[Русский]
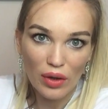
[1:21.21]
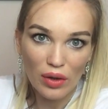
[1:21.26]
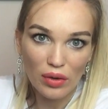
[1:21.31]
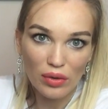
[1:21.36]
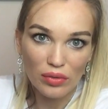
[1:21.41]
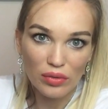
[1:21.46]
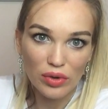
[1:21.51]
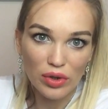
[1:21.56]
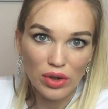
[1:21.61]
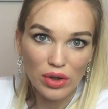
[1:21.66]

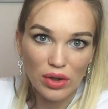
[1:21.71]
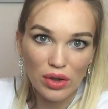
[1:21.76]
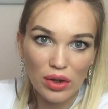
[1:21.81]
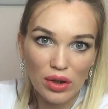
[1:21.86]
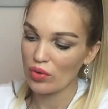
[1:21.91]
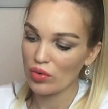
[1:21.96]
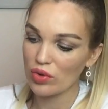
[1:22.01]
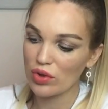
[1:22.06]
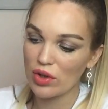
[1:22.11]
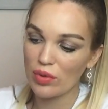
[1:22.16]
Вот.
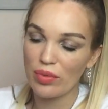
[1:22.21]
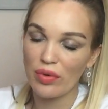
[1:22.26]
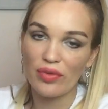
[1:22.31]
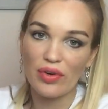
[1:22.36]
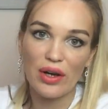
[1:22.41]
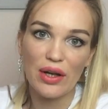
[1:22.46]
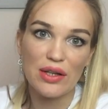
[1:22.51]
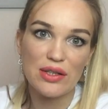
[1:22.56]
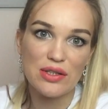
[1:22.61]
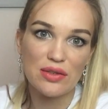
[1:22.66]
Он
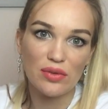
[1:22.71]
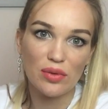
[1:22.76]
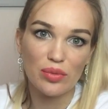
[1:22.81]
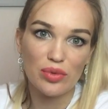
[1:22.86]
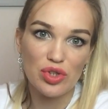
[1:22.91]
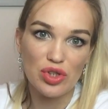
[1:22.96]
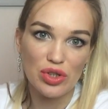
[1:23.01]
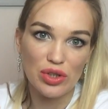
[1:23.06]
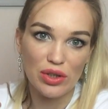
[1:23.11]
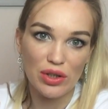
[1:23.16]
добавляется в
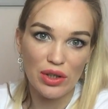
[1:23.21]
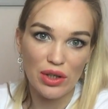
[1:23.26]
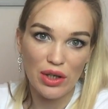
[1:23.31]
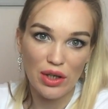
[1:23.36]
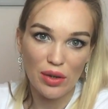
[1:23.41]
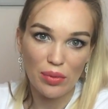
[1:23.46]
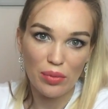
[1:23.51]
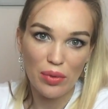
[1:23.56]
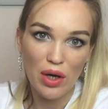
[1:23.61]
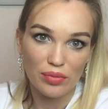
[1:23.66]
обычный
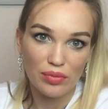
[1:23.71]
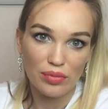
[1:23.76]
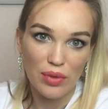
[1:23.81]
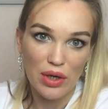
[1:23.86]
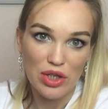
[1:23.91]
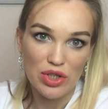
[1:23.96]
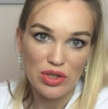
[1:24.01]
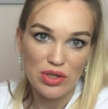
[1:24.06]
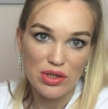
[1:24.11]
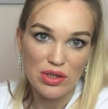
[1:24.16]
крем,
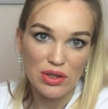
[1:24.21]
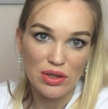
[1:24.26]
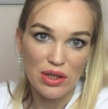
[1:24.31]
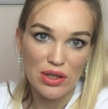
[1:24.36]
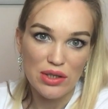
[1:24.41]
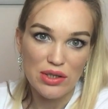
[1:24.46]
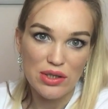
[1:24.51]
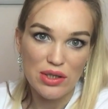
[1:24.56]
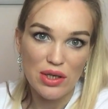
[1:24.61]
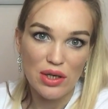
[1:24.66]
мажется
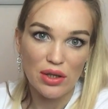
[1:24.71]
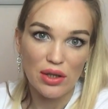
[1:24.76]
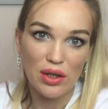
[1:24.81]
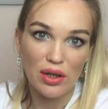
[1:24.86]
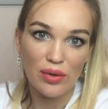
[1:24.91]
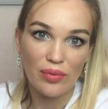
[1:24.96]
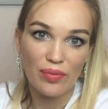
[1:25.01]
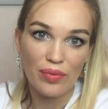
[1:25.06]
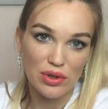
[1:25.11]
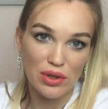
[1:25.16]
на
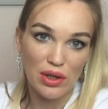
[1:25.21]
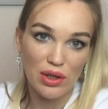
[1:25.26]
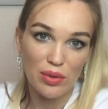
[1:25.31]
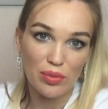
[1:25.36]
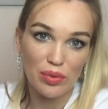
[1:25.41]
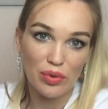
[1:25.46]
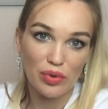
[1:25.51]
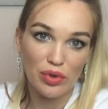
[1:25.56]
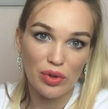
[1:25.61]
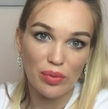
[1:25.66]
тело,
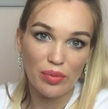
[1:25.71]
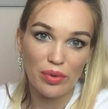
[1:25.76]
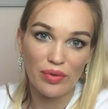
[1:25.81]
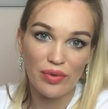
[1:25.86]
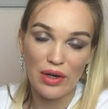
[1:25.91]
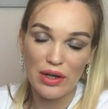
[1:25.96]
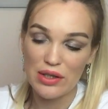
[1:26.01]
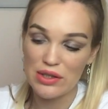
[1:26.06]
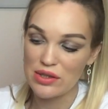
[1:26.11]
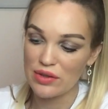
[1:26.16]
либо он
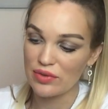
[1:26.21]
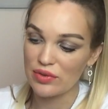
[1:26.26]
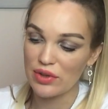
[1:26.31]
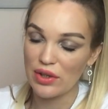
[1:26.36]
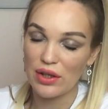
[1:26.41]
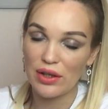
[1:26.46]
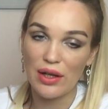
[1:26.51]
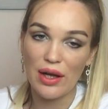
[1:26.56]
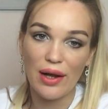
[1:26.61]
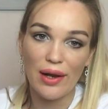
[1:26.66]
добавляется в
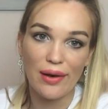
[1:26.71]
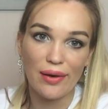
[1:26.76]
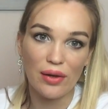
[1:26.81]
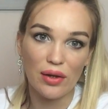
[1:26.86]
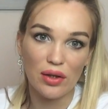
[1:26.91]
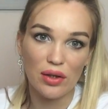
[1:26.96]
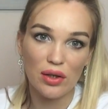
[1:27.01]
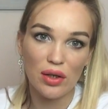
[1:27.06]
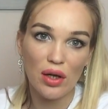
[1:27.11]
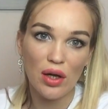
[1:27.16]

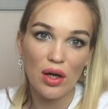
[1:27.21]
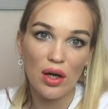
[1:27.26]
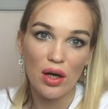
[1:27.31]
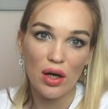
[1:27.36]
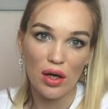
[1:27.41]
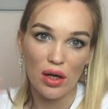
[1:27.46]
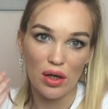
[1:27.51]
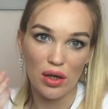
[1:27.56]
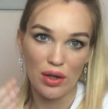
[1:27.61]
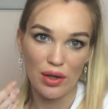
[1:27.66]
тональный
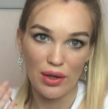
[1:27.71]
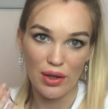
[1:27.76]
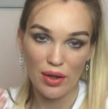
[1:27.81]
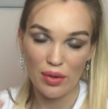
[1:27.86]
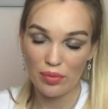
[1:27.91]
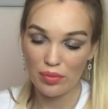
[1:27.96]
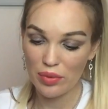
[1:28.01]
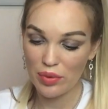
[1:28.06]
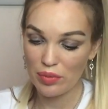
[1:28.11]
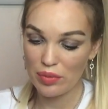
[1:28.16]
а,
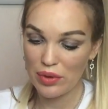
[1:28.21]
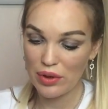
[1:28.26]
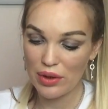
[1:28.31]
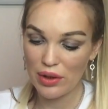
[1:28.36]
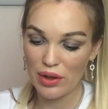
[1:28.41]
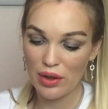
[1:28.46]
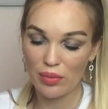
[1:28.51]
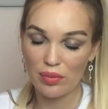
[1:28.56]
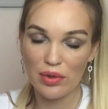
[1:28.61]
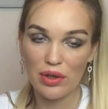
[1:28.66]
крем,
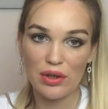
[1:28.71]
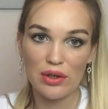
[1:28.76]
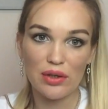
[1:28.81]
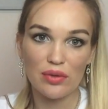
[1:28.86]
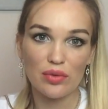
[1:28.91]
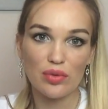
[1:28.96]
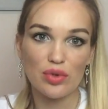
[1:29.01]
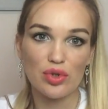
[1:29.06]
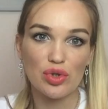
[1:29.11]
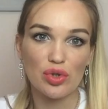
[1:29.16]
биби-крем, для
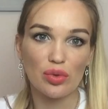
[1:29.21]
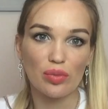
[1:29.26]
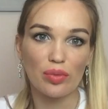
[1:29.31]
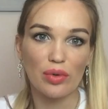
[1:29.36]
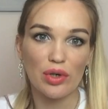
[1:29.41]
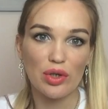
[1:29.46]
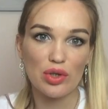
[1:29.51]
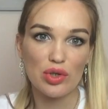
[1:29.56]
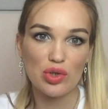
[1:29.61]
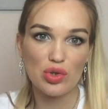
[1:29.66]
того,
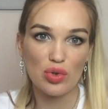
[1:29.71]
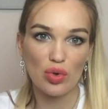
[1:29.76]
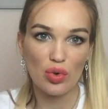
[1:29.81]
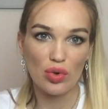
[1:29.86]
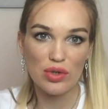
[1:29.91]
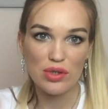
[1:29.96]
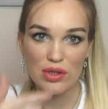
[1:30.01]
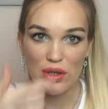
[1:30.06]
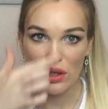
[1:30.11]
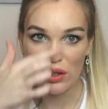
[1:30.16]
чтобы
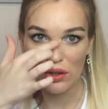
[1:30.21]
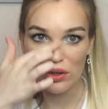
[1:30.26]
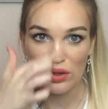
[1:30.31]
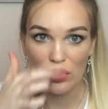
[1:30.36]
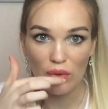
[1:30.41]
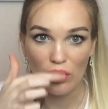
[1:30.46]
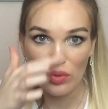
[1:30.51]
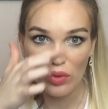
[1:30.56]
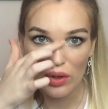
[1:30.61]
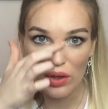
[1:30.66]
лицо стало
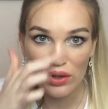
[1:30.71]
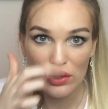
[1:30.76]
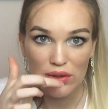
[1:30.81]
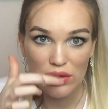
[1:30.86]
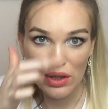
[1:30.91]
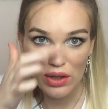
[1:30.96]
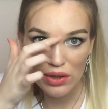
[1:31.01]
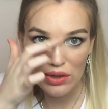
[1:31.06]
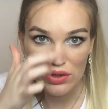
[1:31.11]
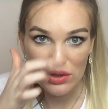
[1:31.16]
такое,
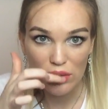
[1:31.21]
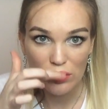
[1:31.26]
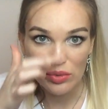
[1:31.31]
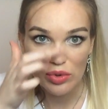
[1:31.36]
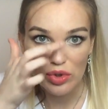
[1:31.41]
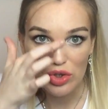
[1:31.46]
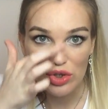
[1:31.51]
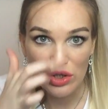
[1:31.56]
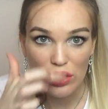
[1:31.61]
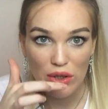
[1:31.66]
знаете,
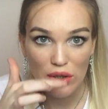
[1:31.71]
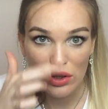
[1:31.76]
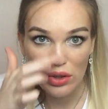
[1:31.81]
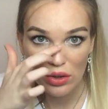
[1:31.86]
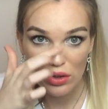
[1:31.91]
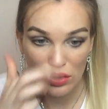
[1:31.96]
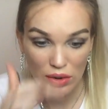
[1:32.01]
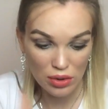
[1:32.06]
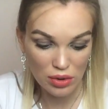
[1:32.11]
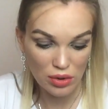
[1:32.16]
немножечко
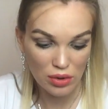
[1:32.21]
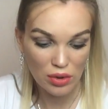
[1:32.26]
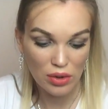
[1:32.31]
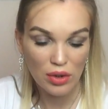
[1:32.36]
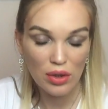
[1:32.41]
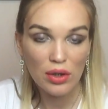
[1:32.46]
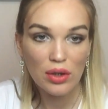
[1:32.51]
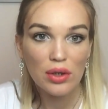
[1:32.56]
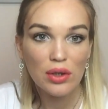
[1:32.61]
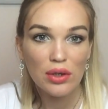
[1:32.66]

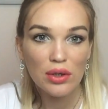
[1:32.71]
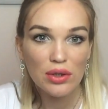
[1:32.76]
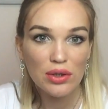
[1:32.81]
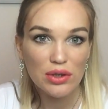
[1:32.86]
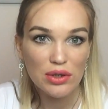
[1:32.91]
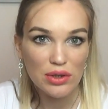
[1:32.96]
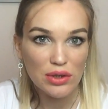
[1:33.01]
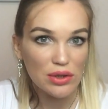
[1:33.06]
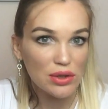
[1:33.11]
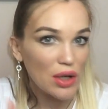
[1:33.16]

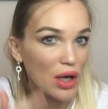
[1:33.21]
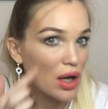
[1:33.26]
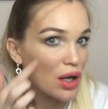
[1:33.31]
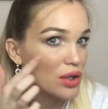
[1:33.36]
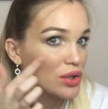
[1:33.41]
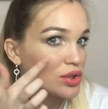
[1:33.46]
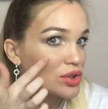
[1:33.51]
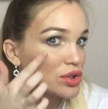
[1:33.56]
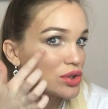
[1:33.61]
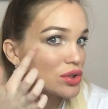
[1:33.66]

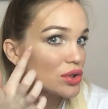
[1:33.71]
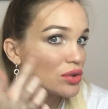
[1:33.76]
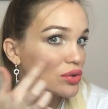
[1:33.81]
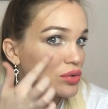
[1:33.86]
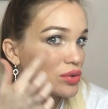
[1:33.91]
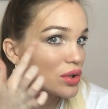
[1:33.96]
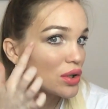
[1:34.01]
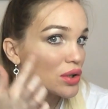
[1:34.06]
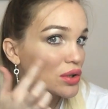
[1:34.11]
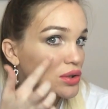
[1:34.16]
сияющее
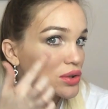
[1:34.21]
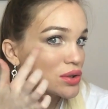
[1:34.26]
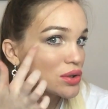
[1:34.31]
у нас.